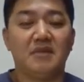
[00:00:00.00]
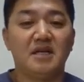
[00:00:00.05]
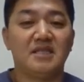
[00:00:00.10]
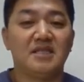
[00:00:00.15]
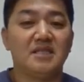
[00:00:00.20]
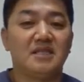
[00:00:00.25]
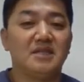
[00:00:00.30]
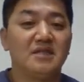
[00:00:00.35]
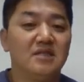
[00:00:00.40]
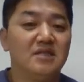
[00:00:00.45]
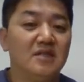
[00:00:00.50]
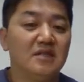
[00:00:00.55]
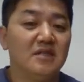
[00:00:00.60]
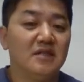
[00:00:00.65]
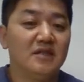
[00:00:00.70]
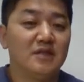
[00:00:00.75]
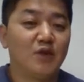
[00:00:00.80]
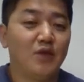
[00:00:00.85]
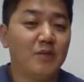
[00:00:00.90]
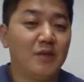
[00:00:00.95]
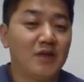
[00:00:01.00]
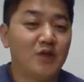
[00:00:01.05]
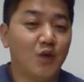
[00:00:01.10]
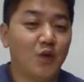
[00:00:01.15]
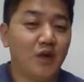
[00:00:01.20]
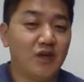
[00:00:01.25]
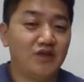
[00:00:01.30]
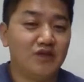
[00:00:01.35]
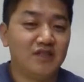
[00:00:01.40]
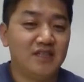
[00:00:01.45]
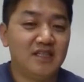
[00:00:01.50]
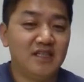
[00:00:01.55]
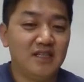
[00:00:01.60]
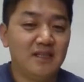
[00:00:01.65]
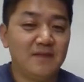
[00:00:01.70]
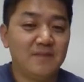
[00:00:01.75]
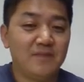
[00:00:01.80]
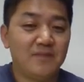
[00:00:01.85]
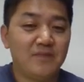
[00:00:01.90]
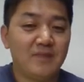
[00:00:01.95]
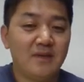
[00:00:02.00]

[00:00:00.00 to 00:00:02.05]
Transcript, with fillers: 마치 그, 자, 저, 소위 말 똥내듯이.